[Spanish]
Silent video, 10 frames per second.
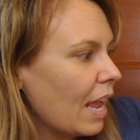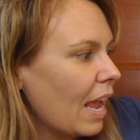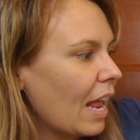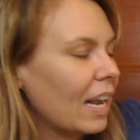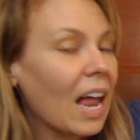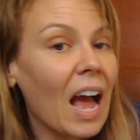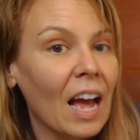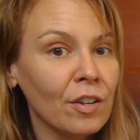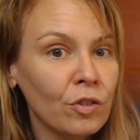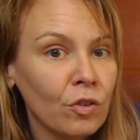el
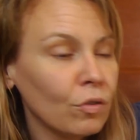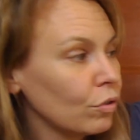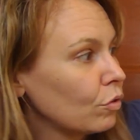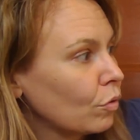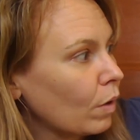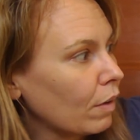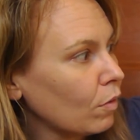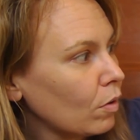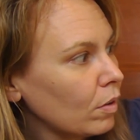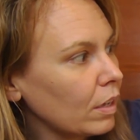año
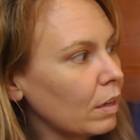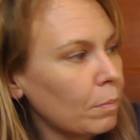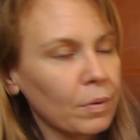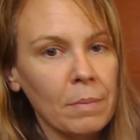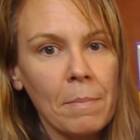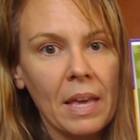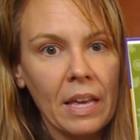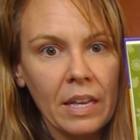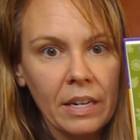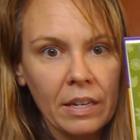nuevo, el
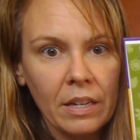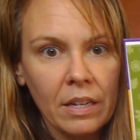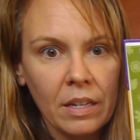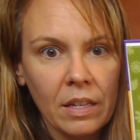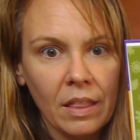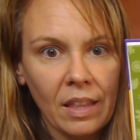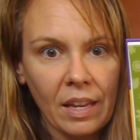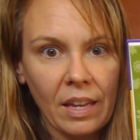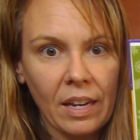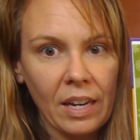primer
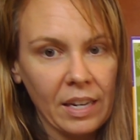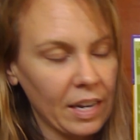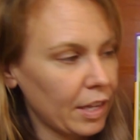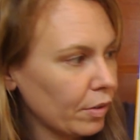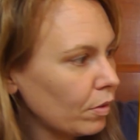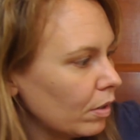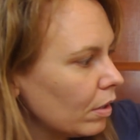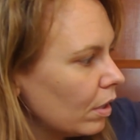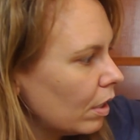de enero,